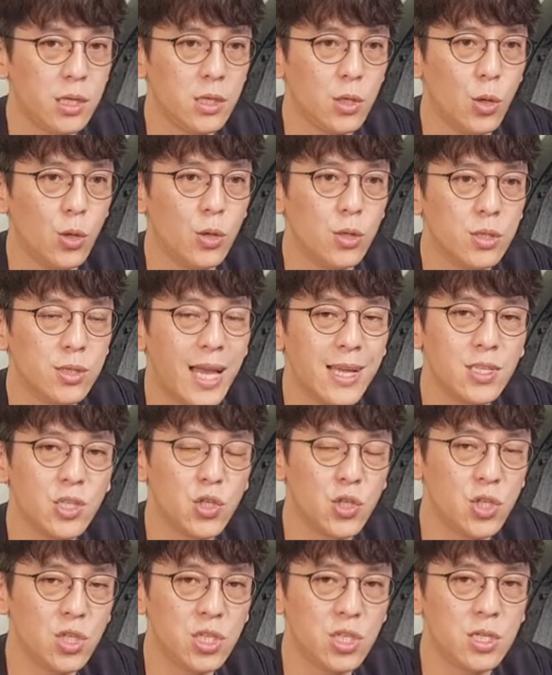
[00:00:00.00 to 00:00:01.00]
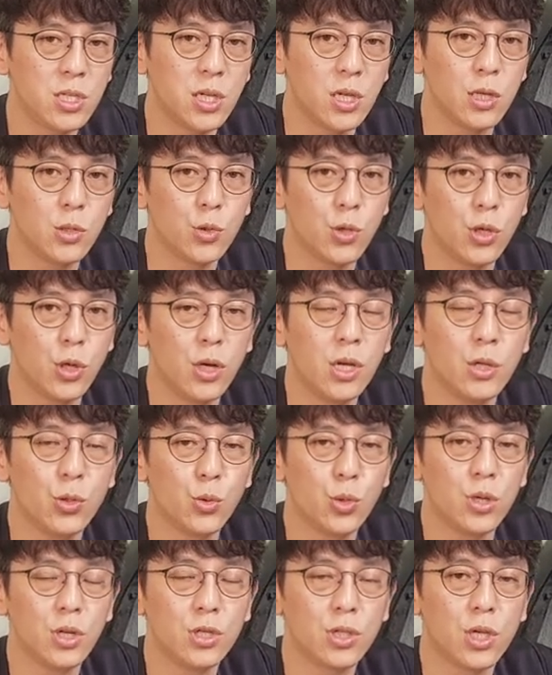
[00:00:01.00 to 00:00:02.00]
有它是日系车，所以有很
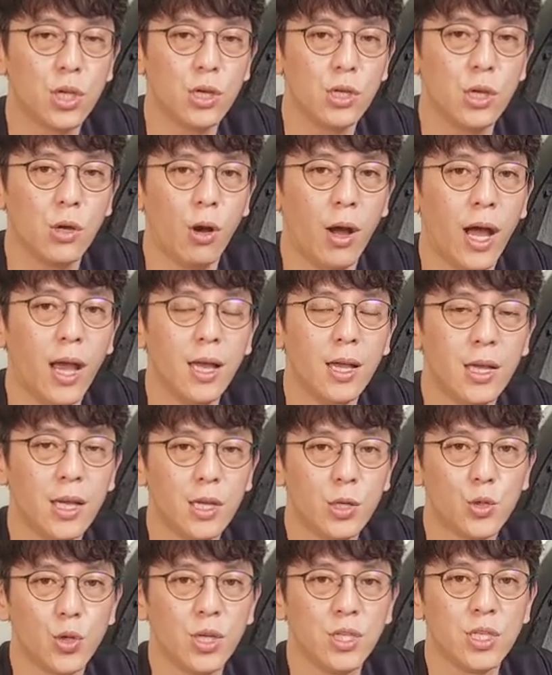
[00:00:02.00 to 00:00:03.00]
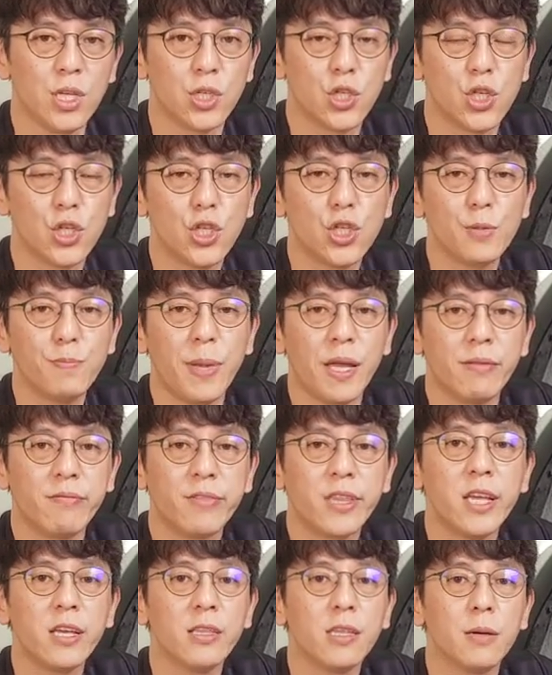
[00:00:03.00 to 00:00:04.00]
多的车友啊选择是日本
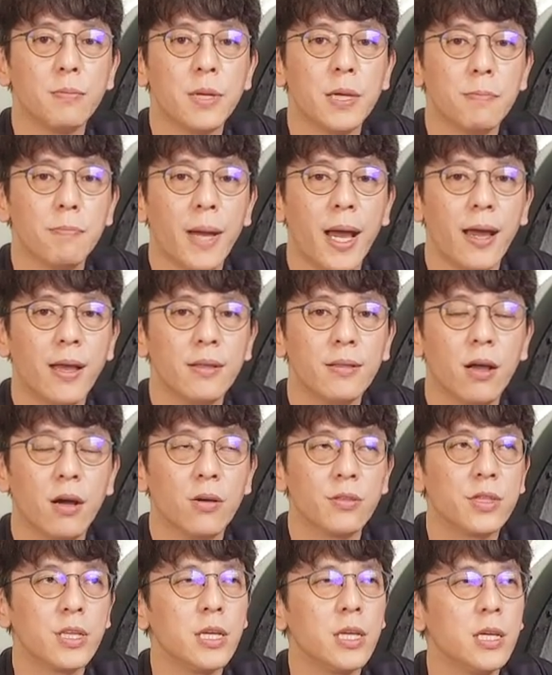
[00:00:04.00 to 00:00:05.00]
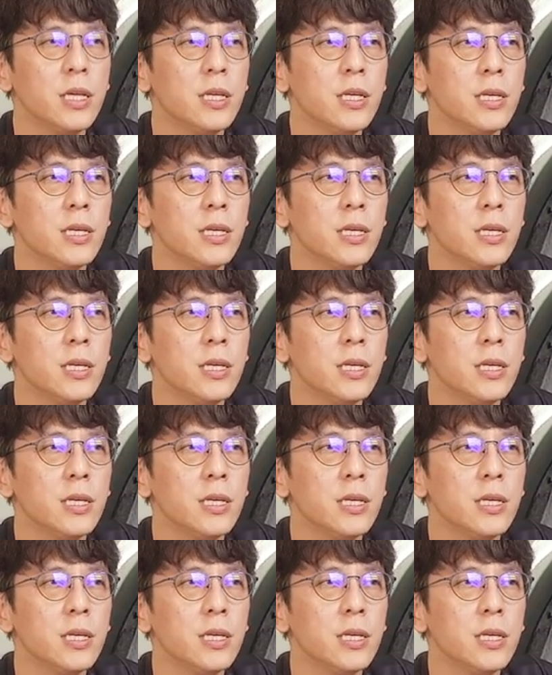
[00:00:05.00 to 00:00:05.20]
Tin 的品牌，好 T